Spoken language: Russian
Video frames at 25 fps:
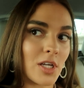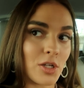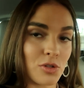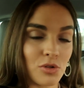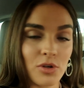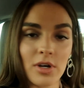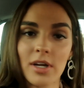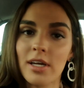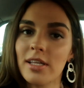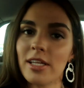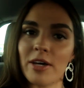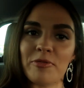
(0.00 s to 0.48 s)

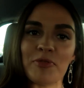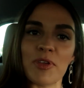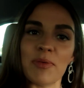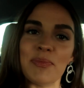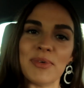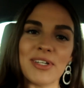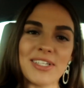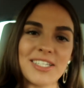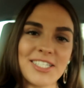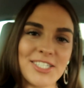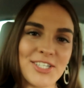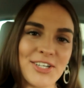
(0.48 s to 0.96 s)
которые она мне
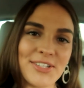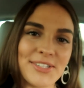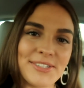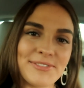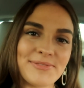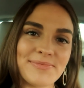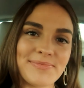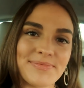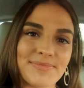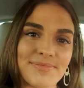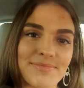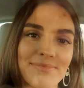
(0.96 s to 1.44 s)
принесет
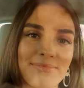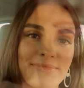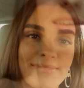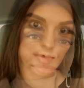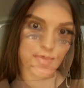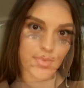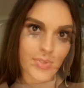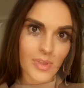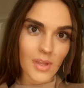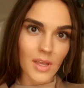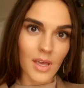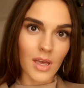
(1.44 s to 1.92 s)

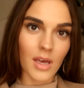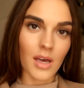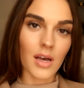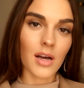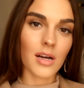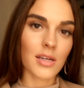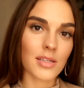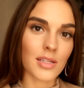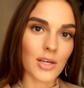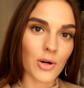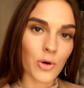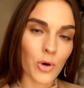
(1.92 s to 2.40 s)

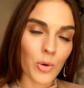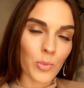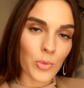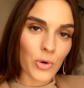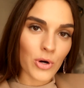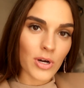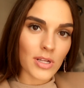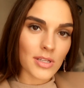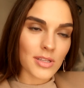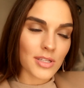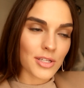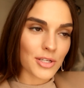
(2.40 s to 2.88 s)

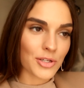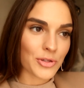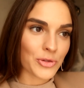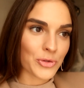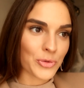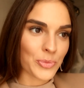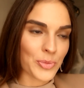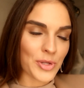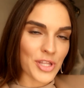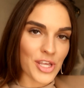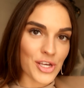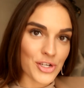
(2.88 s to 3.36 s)
такому
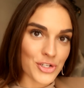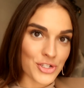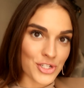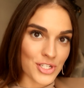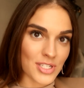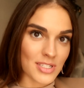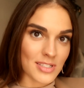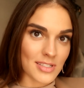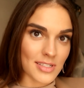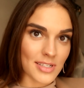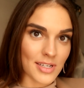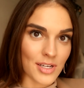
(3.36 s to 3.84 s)
контенту меня
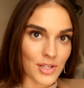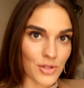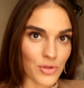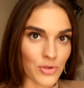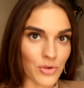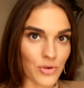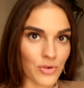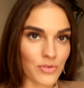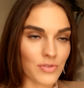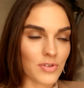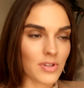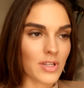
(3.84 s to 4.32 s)
жизнь не
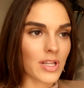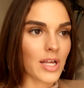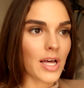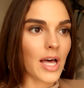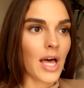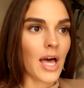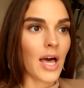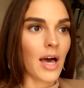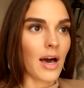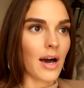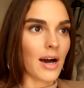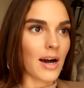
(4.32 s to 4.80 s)
готовила.
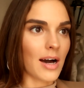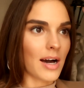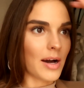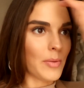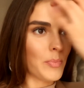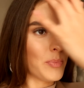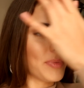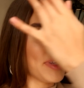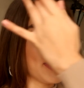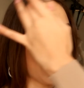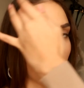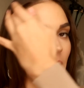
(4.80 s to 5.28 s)

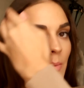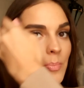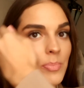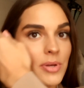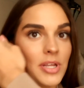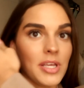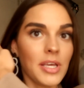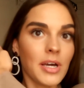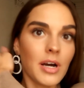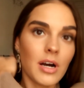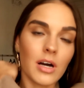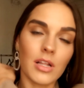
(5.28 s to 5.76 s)
Я
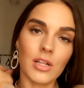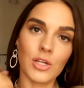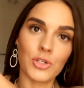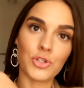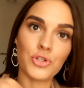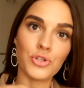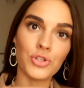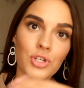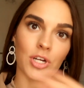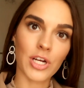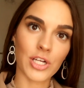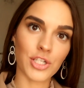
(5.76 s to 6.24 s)
приехала
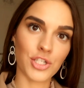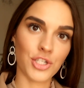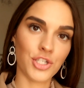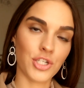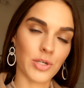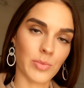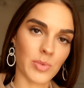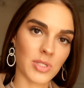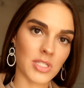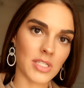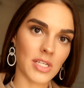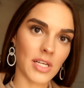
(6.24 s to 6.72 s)
чуть раньше,
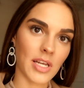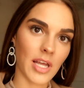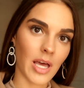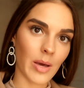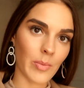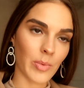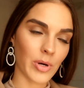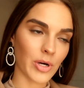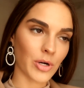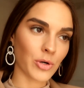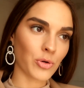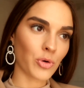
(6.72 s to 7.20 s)
чем
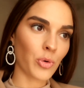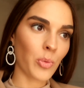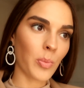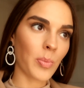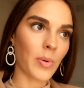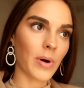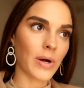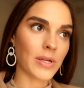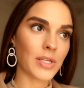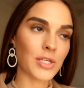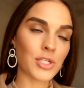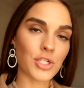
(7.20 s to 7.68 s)
остальная моя
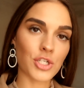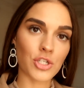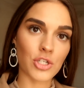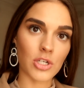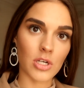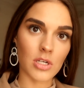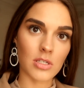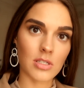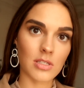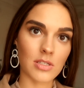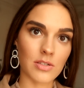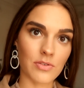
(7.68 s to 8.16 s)
группа. Они
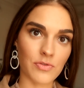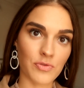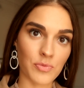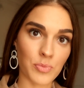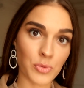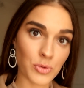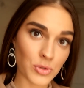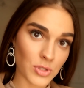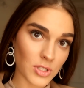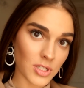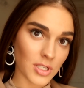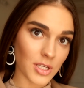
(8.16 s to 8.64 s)
сейчас
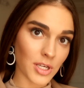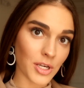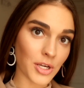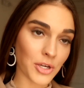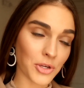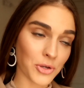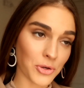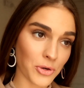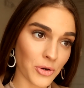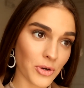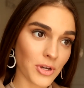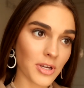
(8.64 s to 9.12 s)
в бутике
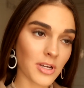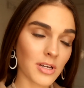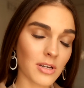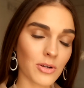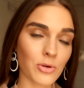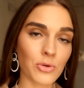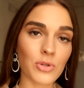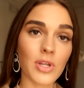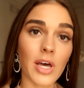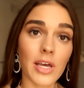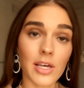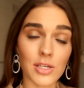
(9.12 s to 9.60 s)

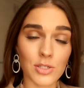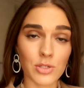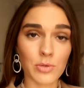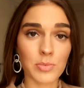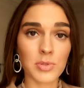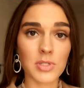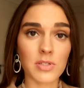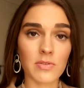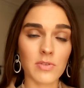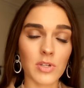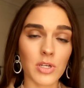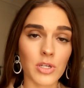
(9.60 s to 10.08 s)
Хёгель, куда я,
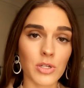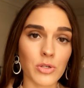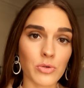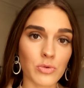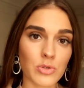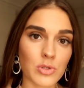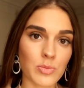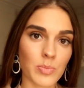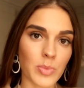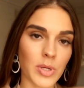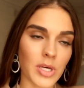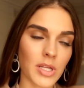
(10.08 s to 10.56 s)
собственно, и не
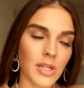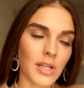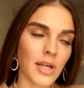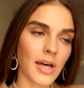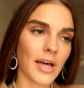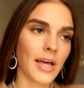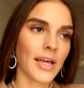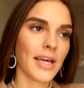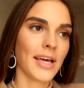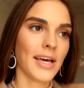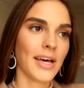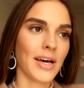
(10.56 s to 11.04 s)

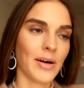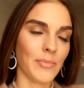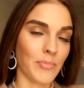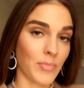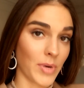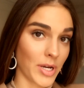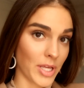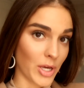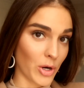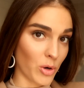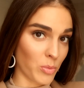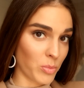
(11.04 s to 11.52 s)
успела.
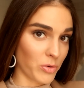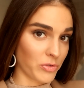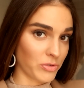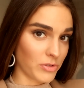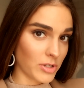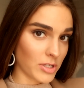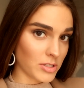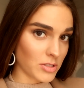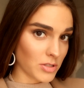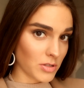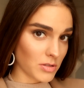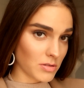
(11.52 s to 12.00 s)
Моя обувь,
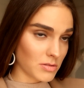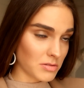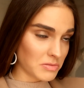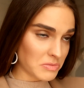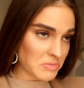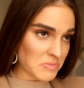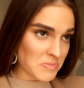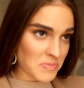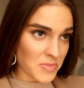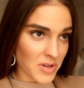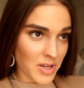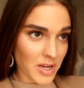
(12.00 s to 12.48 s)
надеюсь,
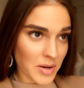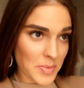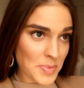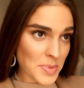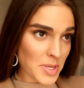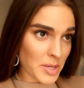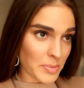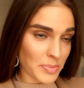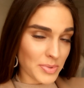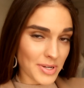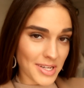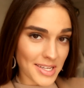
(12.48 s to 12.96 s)
ко
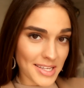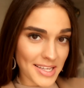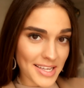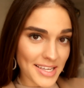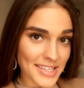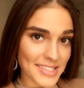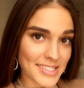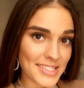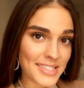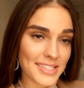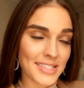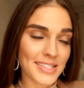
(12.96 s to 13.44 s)
мне
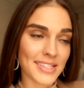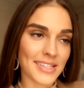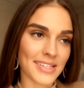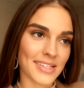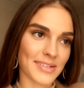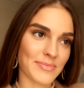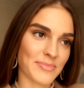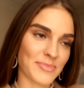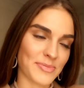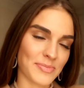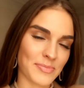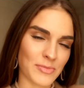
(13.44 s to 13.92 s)
приедет.
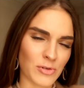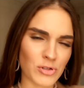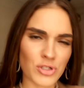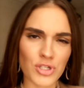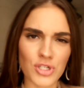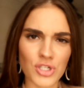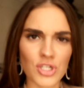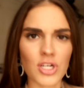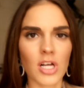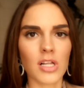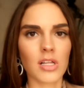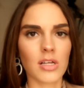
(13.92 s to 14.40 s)
Э,
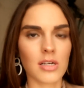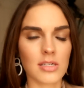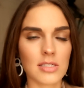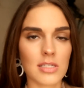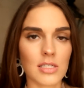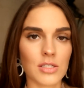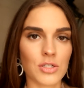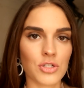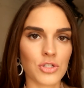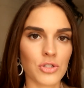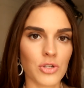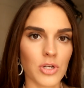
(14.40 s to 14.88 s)
очень жалко,
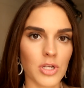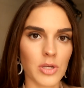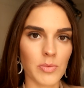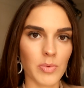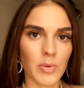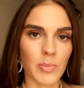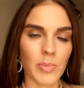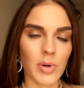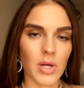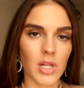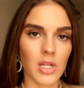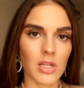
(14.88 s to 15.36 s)
кстати, что я не
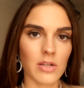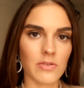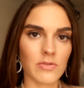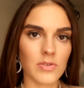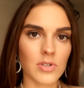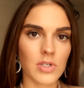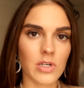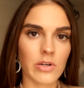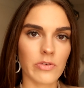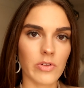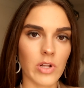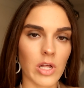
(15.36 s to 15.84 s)
попала
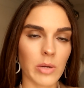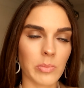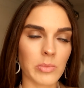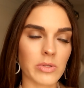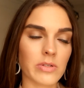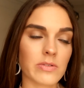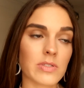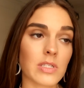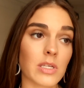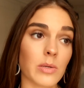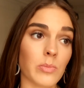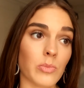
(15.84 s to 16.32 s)
в их
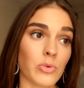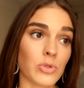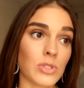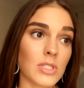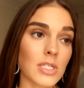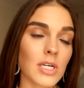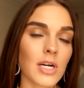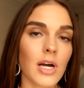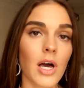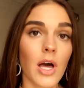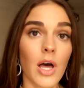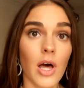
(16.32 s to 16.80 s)
флагмановский
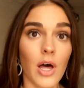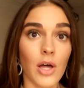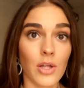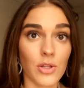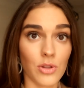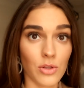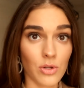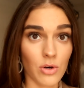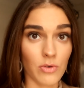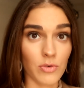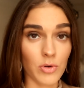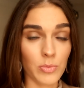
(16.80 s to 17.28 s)
бутик.
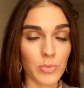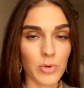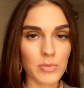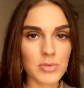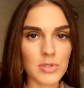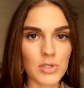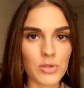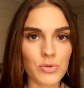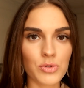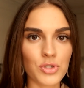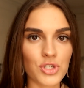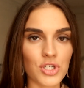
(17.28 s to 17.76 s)
Но в
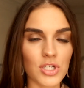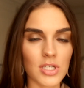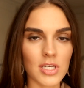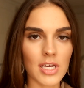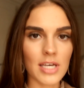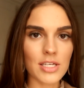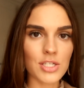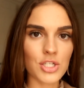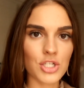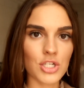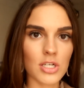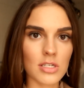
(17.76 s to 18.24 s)
любом случае
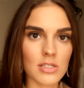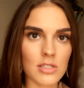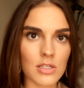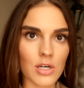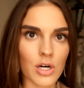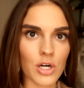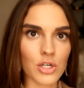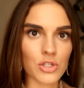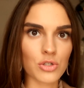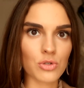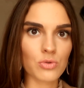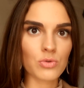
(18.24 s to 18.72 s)
я сейчас
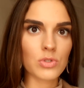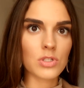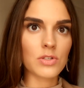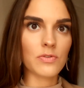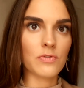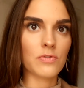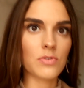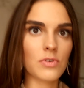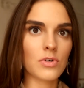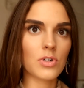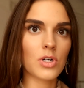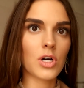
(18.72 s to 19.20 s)
нахожусь
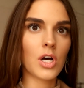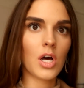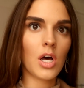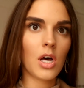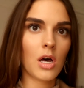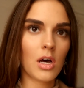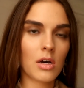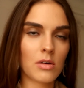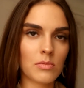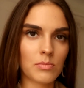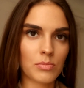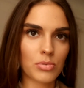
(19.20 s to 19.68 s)
в
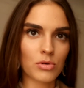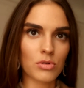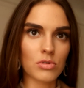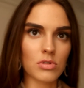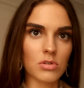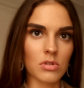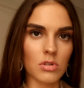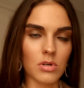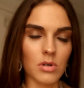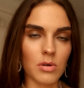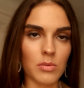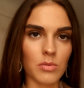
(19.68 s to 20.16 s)

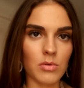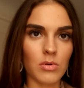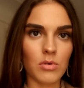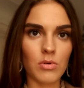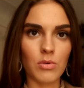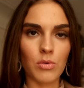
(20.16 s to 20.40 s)
просто